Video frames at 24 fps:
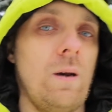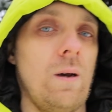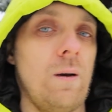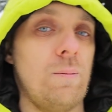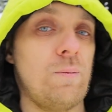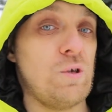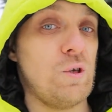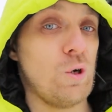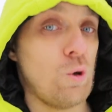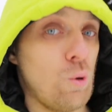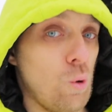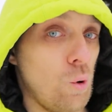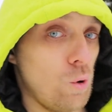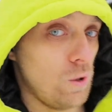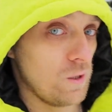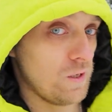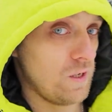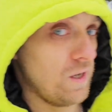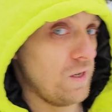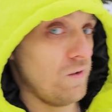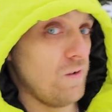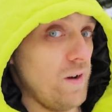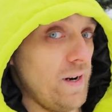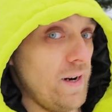
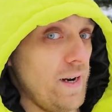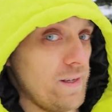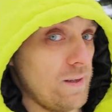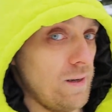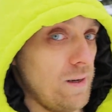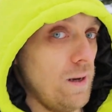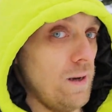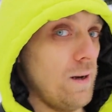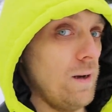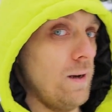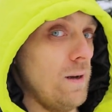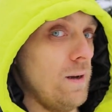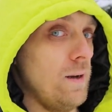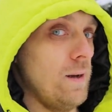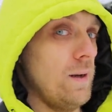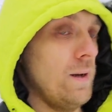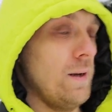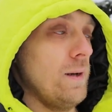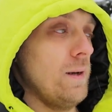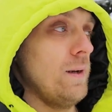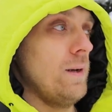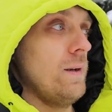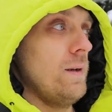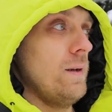Психологи говорят,
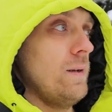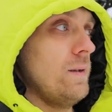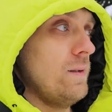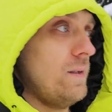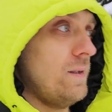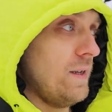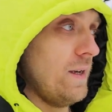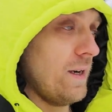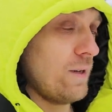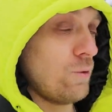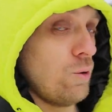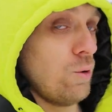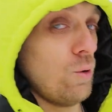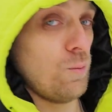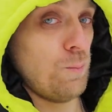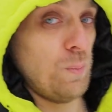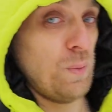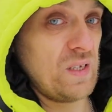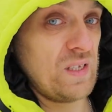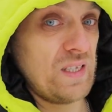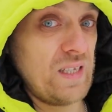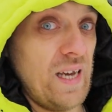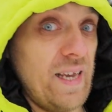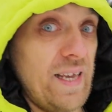те, кто
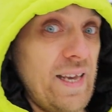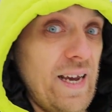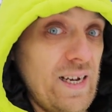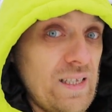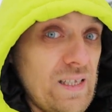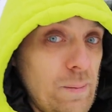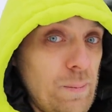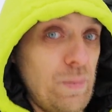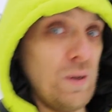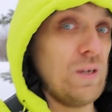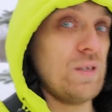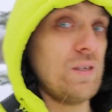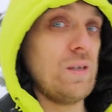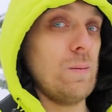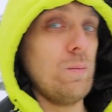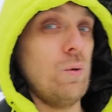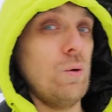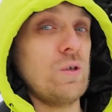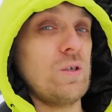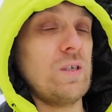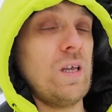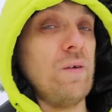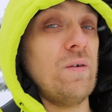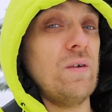постоянно перед
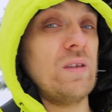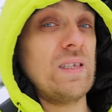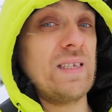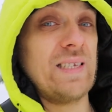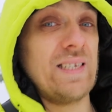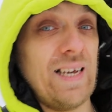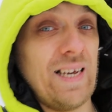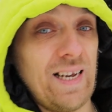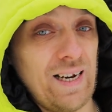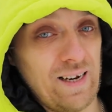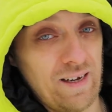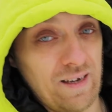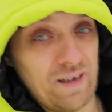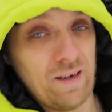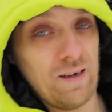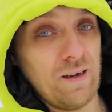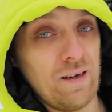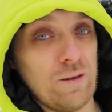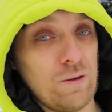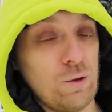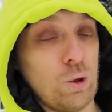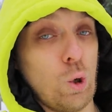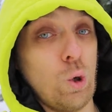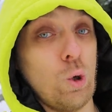собой ставит цели,
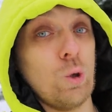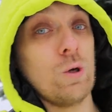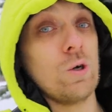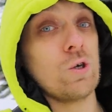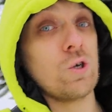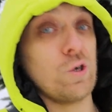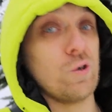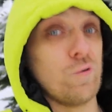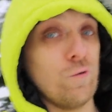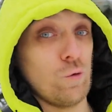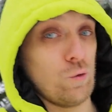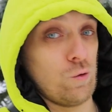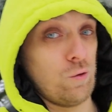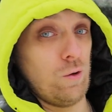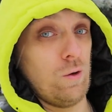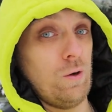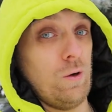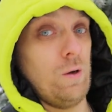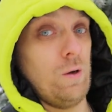долго живут.